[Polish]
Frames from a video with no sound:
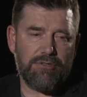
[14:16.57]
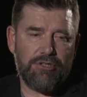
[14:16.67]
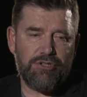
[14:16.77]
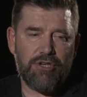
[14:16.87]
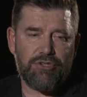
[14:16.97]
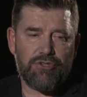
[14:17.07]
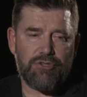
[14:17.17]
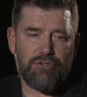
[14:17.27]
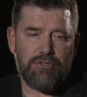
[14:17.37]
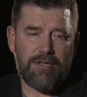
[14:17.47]

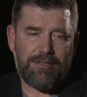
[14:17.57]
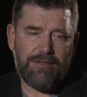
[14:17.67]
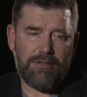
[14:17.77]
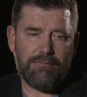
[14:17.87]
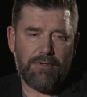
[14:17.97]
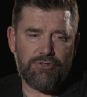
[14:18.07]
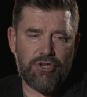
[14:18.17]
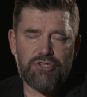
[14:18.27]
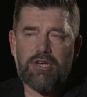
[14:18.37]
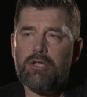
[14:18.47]
najcięższy, taki no
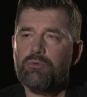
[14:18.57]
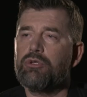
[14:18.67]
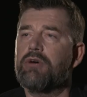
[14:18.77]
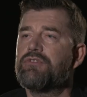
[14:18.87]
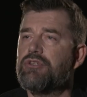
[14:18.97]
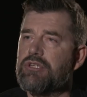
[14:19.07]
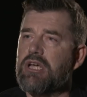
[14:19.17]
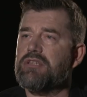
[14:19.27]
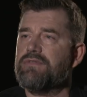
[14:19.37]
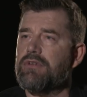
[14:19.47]
ciężar gatunkowy
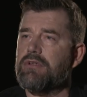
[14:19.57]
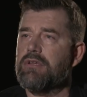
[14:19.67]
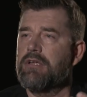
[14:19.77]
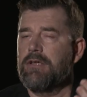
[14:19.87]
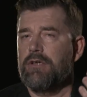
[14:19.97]
dziennikarstwa